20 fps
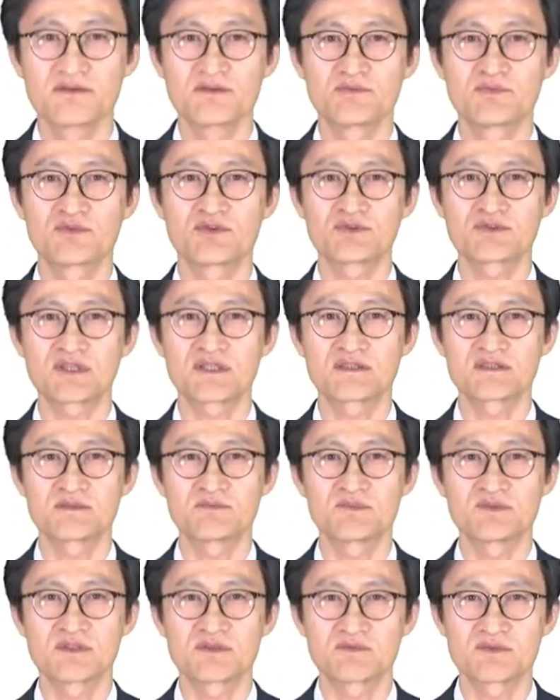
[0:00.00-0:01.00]
부동산
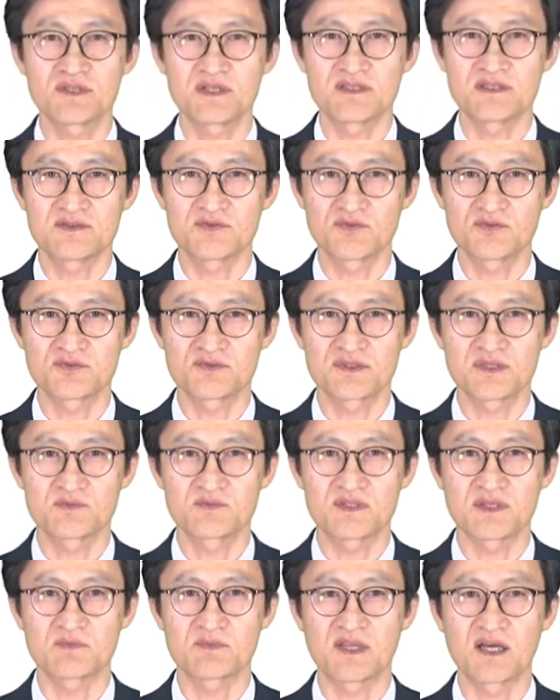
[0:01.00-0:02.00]
전문세무사 이종훈
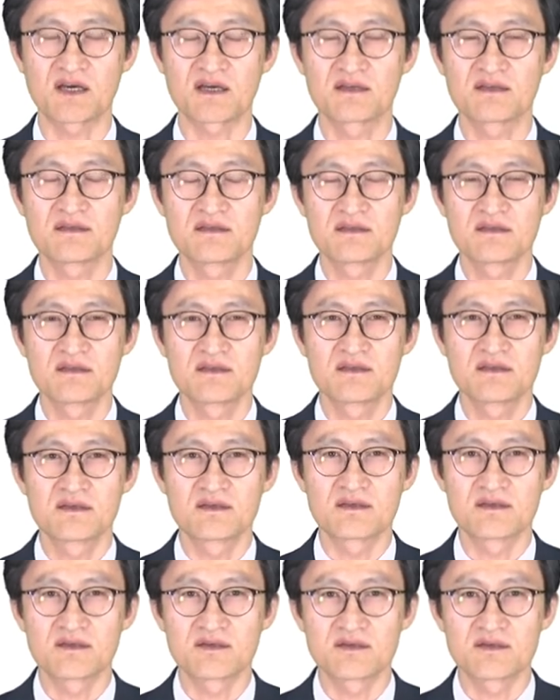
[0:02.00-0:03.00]
세무사입니다.
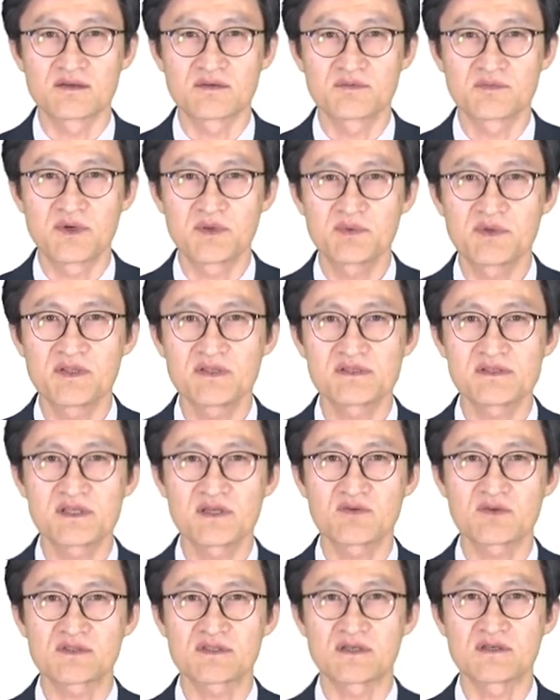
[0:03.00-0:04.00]
어, 법인을
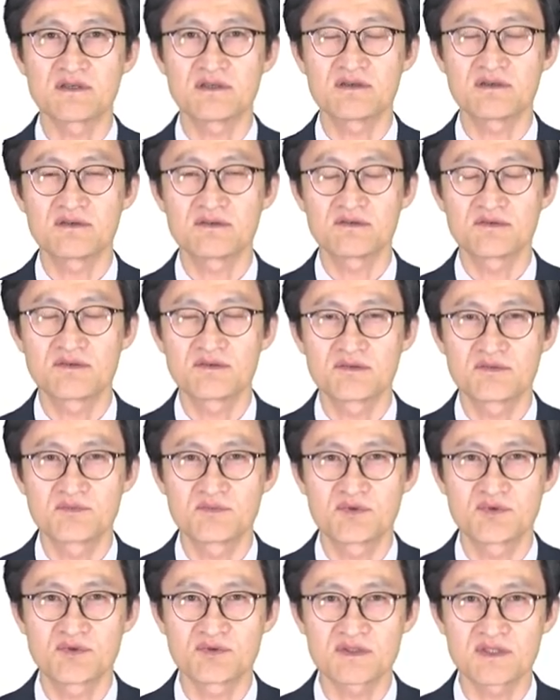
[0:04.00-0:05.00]
세워서
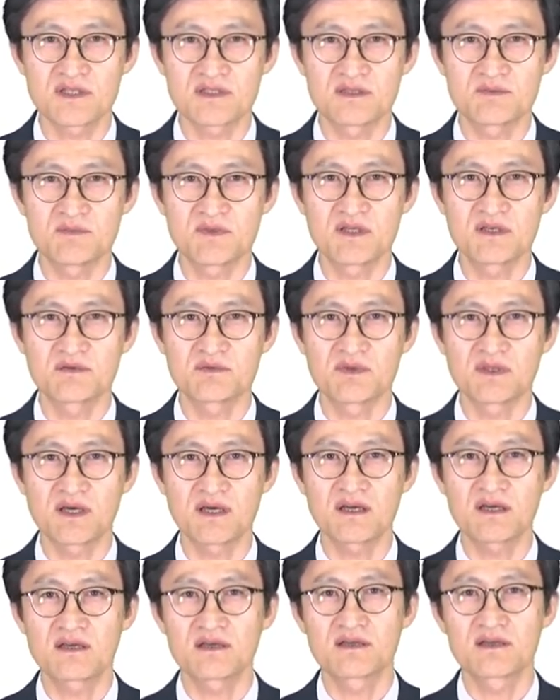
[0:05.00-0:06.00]
부동산
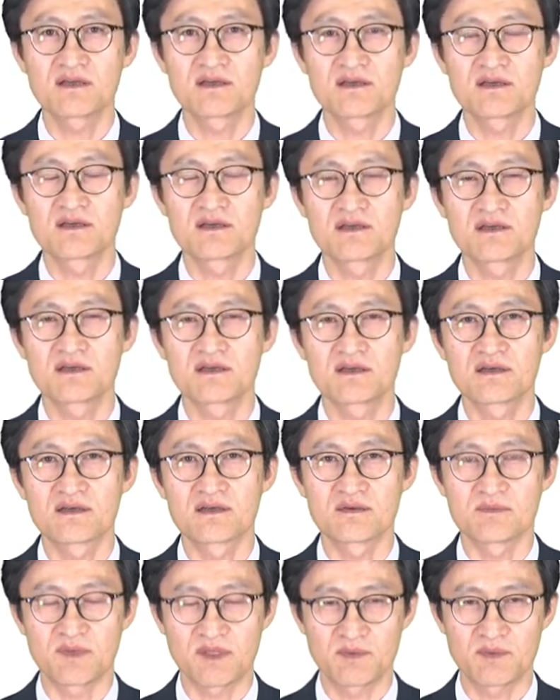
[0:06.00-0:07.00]
임대업이나
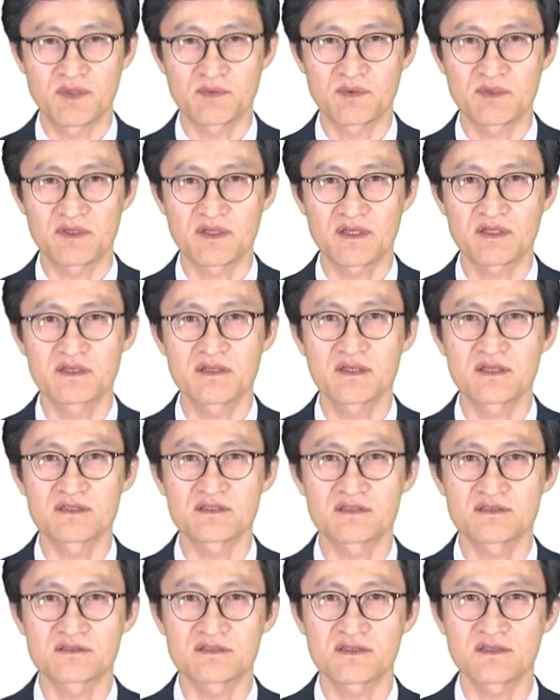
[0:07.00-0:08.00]
어, 매매업을 하는 데
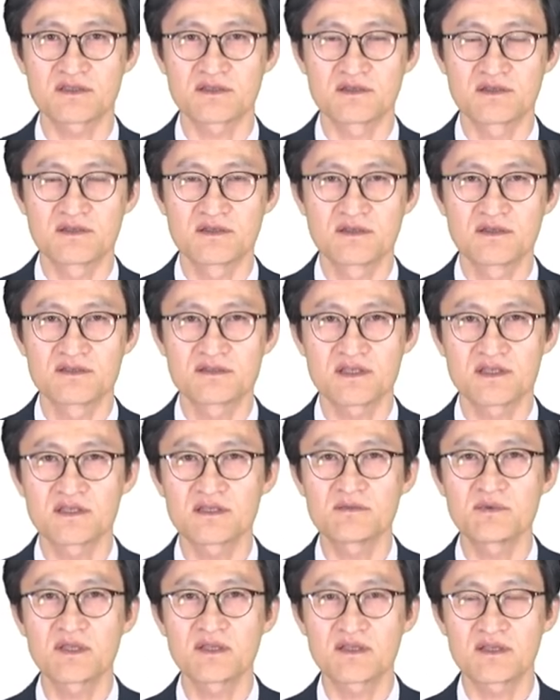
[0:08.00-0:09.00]
있어서
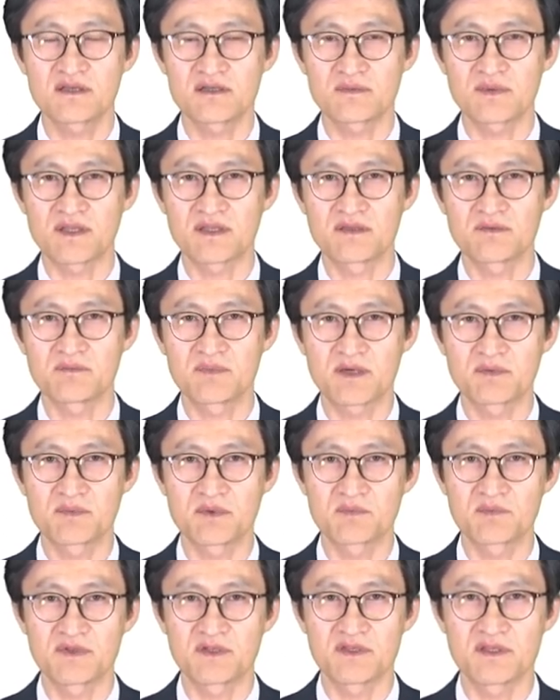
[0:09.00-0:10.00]
세금 혜택을 받는
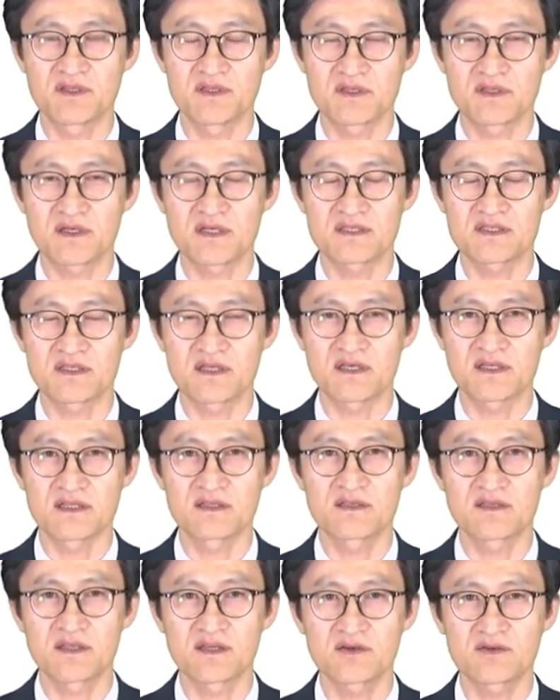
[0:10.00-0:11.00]
방법들이 여러 가지가
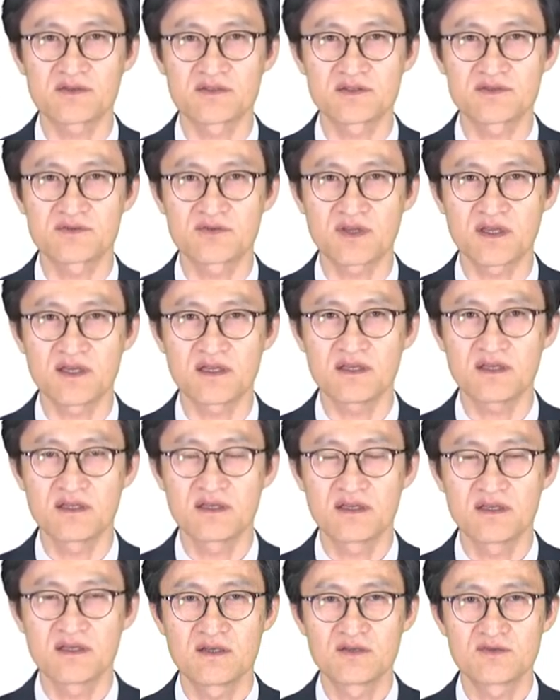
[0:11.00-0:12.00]
있는데요. 그 중에
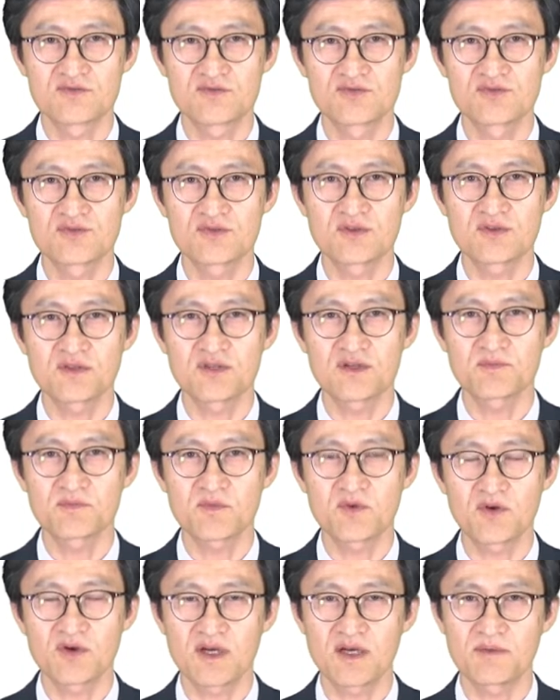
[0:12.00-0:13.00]
중소기업
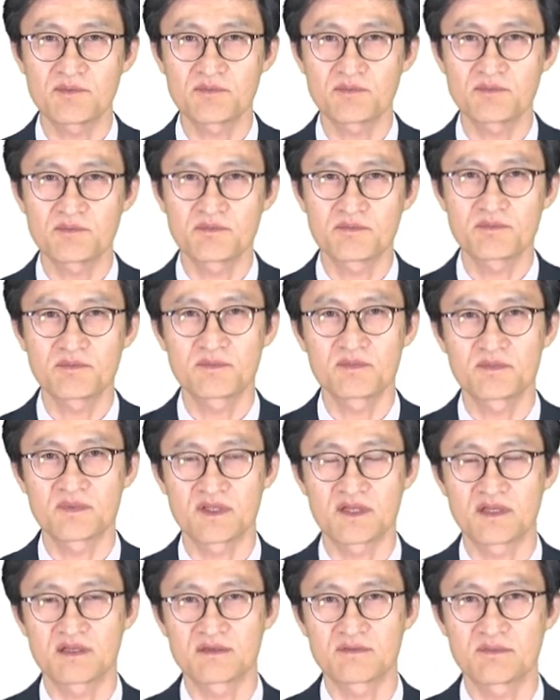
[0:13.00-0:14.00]

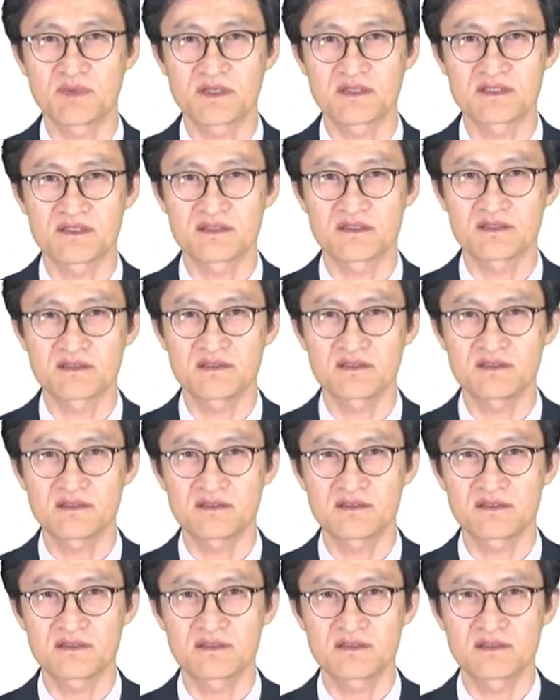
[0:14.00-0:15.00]
통합이라는 방식을
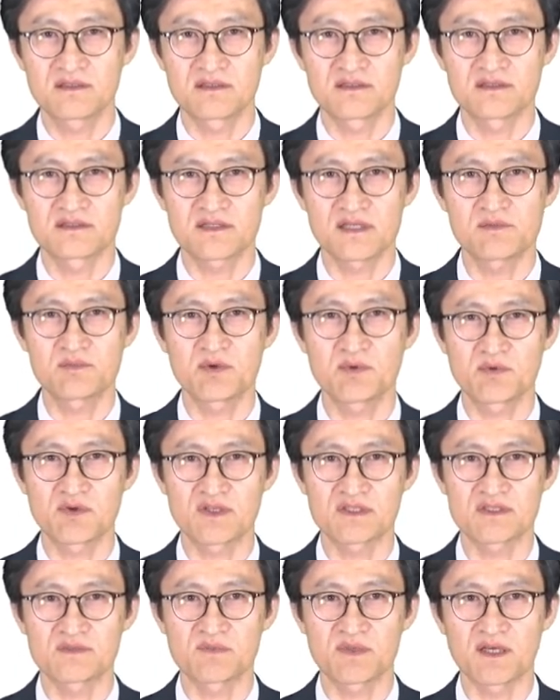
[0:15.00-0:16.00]
어,
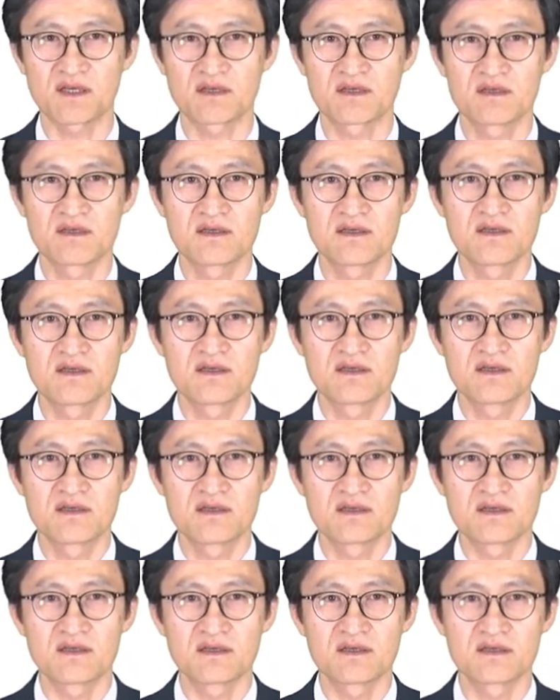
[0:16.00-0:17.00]
살펴보겠습니다.
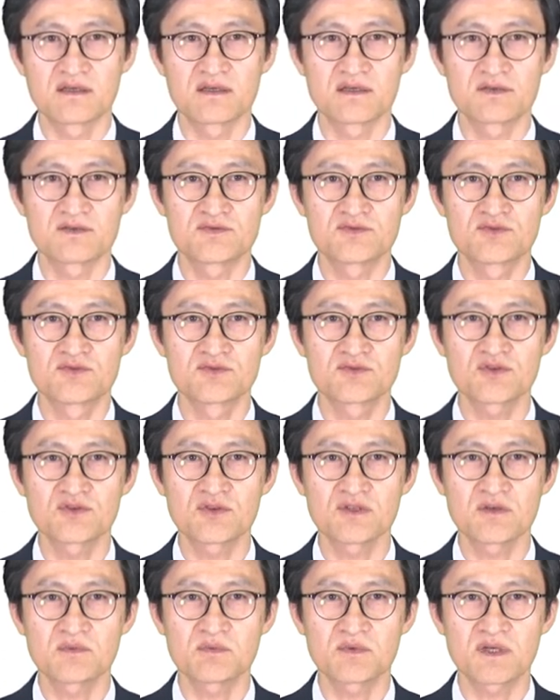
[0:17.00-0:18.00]
아,
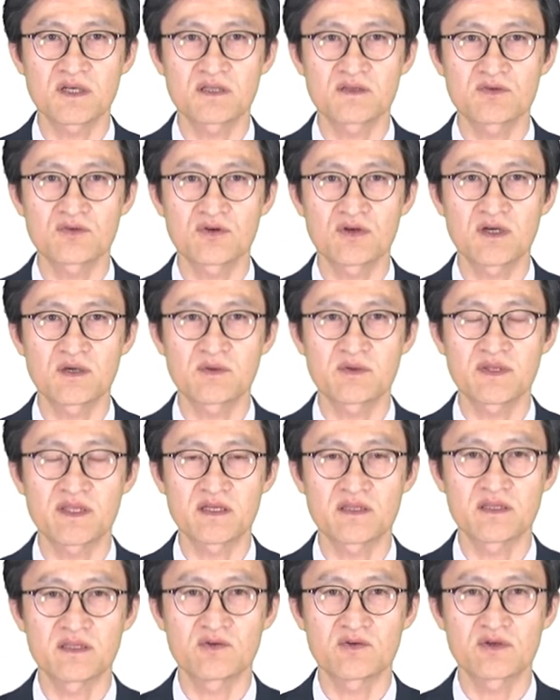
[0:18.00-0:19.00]
중소기업 간 통합에
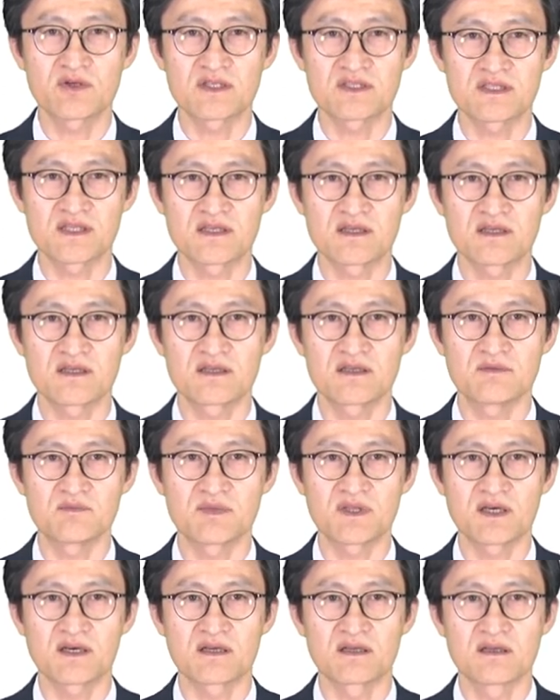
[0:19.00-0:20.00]
대한
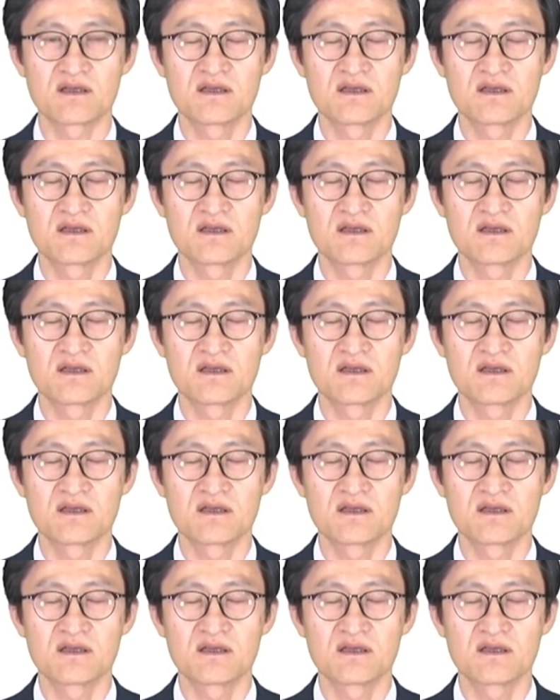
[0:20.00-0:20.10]
이월과세입니다.